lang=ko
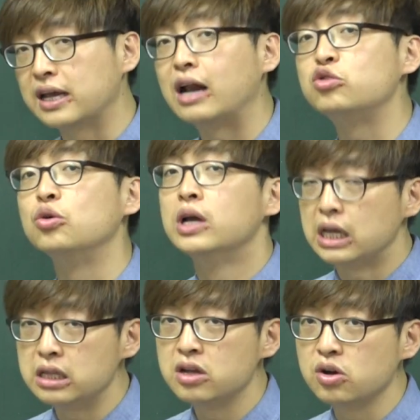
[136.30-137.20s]
이렇게 할 수
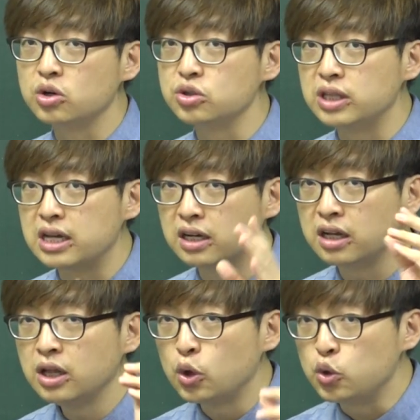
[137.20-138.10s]
있는 거죠. 근데
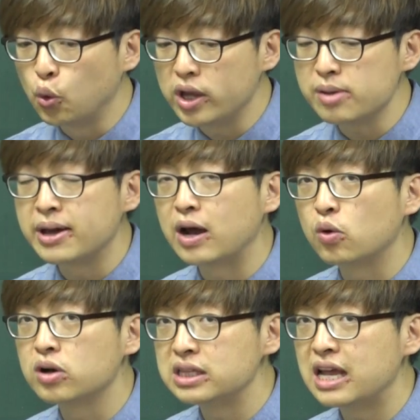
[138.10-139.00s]
이거는 요 얘기만
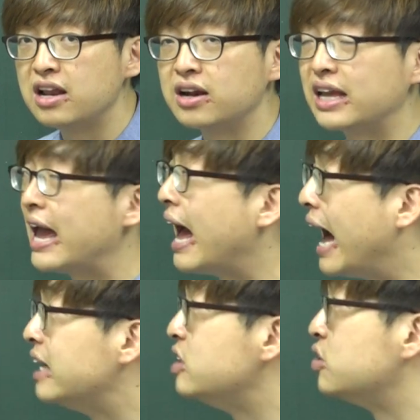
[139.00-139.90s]
하고 끝내려는 게
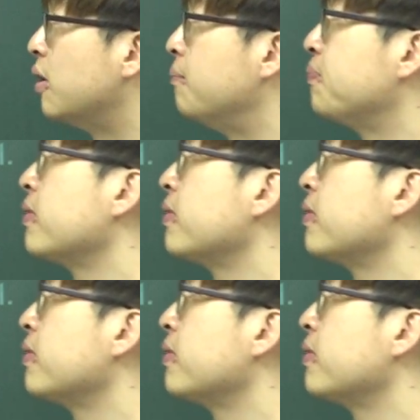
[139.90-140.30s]
아니죠.